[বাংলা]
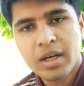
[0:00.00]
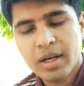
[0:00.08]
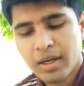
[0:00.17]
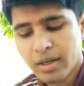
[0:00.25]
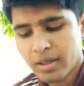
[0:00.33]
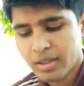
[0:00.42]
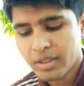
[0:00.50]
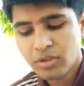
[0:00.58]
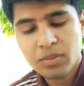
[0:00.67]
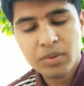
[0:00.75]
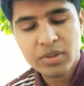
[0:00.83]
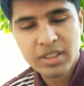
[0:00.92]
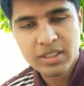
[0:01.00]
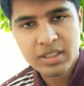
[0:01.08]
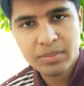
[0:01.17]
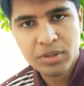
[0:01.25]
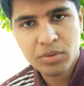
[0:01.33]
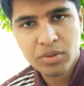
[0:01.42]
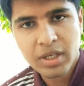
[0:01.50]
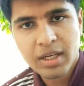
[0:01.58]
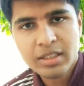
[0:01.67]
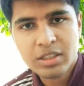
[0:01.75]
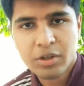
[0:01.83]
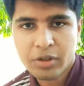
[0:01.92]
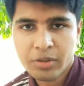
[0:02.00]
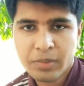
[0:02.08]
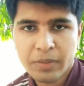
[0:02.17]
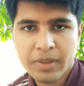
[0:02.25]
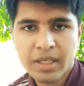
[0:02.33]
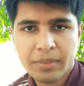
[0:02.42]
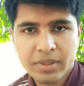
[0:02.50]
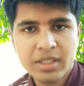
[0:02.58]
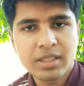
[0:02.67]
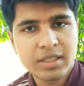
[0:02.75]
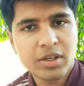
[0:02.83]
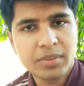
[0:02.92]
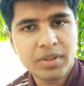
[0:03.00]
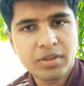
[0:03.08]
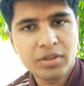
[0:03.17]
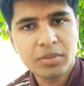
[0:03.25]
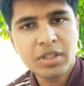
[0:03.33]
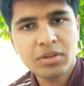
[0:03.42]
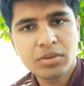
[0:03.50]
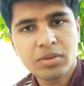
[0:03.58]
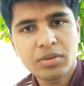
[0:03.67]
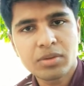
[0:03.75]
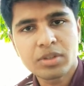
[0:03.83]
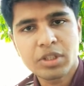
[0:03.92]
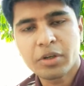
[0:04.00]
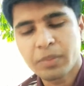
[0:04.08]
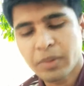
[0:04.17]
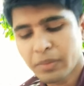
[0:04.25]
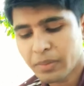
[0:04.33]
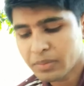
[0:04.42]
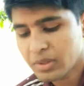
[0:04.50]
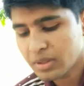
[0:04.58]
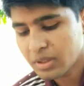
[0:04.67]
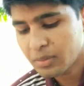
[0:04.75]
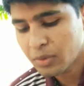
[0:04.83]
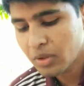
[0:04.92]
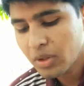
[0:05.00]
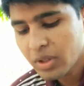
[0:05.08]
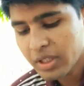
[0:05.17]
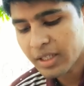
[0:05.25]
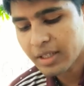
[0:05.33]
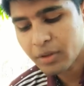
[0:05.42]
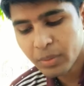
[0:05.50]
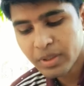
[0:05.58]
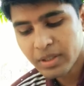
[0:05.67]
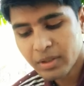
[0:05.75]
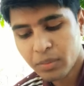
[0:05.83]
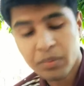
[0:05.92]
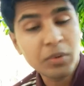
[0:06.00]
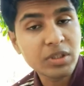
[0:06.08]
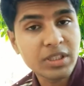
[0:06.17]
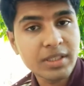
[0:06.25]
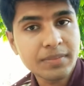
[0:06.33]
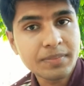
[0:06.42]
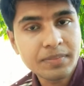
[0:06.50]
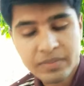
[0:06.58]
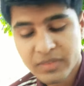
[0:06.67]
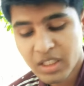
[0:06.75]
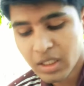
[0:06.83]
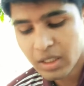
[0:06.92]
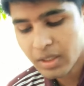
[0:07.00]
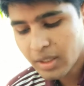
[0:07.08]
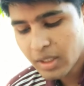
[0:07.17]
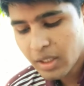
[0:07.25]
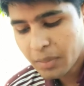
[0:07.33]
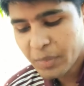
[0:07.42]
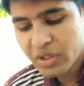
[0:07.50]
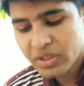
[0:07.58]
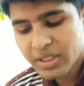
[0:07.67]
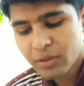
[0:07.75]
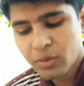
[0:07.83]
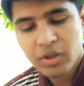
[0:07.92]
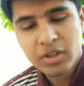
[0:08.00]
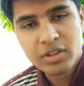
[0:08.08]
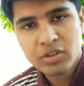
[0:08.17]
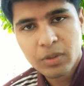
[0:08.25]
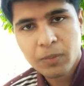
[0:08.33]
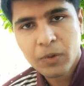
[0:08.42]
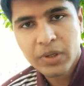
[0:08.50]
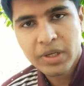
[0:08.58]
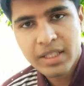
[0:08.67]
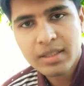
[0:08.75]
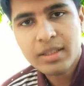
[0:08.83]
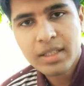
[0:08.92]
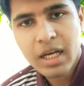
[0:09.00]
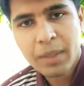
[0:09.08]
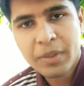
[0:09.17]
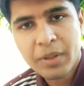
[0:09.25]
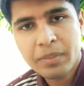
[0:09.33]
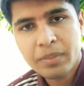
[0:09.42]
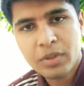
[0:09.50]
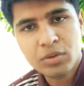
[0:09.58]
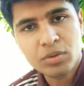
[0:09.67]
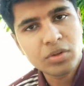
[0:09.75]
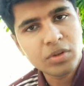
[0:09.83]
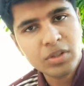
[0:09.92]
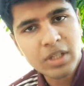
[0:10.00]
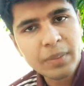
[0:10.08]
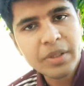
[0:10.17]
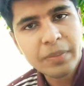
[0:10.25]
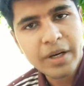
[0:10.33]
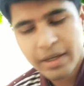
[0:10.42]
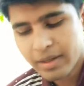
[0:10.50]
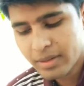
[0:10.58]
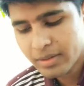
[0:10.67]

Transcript: আর এজন্য বলছেন যে মৃত্যুটা স্বাভাবিকভাবে আমাদের নিতে হবে তো মৃত্যু স্বাভাবিকভাবে আমরা নিব তো এখানে কবিতা কবি বলছে যে বিকজ আই কুড নট স্টপ ফর ডেথ আমি মৃত্যুর জন্য থামতে পারি না